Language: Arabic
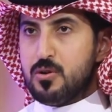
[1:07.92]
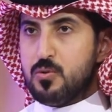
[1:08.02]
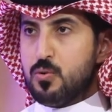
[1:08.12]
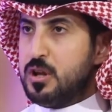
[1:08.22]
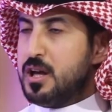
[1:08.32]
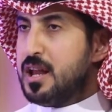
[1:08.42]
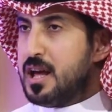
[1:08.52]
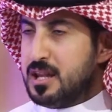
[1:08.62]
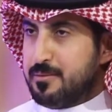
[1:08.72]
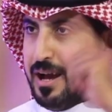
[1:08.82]
والليله
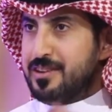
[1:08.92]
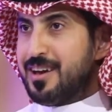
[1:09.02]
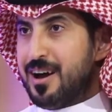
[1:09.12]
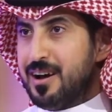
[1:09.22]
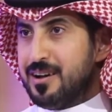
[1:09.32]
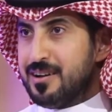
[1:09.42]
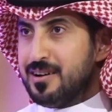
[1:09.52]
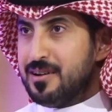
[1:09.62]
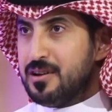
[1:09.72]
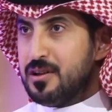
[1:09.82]
اللي بعدها
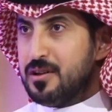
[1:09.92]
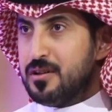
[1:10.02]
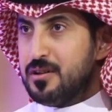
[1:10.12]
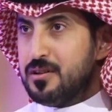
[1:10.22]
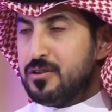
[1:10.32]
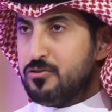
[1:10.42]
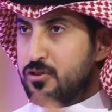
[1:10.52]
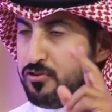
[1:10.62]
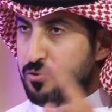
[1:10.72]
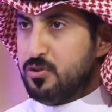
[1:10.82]

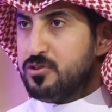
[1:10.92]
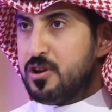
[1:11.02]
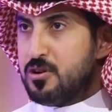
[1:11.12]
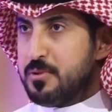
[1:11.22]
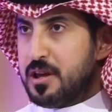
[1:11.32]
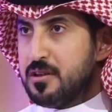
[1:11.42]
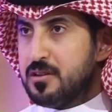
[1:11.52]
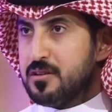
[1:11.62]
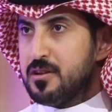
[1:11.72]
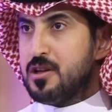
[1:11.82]
جلسوا عنده يومين
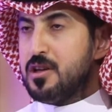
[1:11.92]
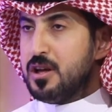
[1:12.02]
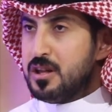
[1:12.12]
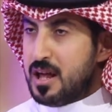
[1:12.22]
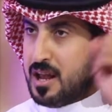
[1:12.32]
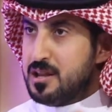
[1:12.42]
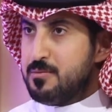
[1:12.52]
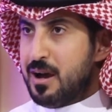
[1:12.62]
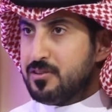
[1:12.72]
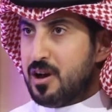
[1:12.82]
الليله اللي
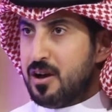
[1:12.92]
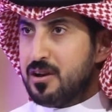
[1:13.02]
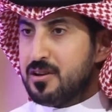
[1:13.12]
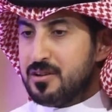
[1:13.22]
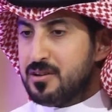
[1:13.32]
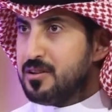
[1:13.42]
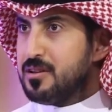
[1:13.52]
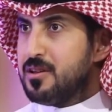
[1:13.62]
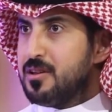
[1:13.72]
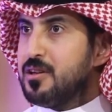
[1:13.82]
بعدها
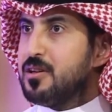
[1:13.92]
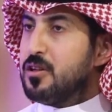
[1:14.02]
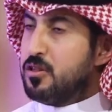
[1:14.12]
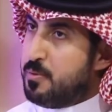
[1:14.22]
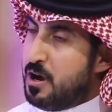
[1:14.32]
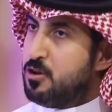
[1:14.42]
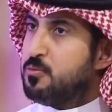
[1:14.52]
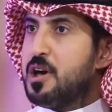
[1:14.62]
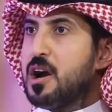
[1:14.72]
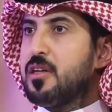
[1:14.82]
ذبح
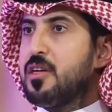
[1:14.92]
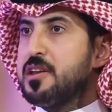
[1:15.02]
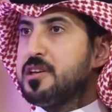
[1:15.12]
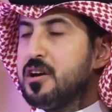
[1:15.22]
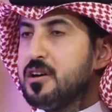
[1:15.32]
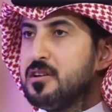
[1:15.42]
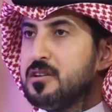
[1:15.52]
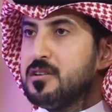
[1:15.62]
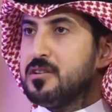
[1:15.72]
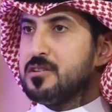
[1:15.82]
لهم ناقه ثانيه
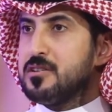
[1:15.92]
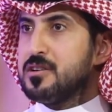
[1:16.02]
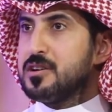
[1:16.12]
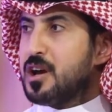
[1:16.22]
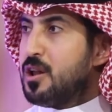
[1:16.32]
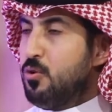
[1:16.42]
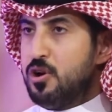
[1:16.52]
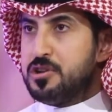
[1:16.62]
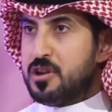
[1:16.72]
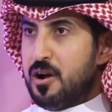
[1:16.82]
قالوا
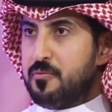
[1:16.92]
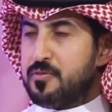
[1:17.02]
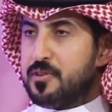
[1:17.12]
حنا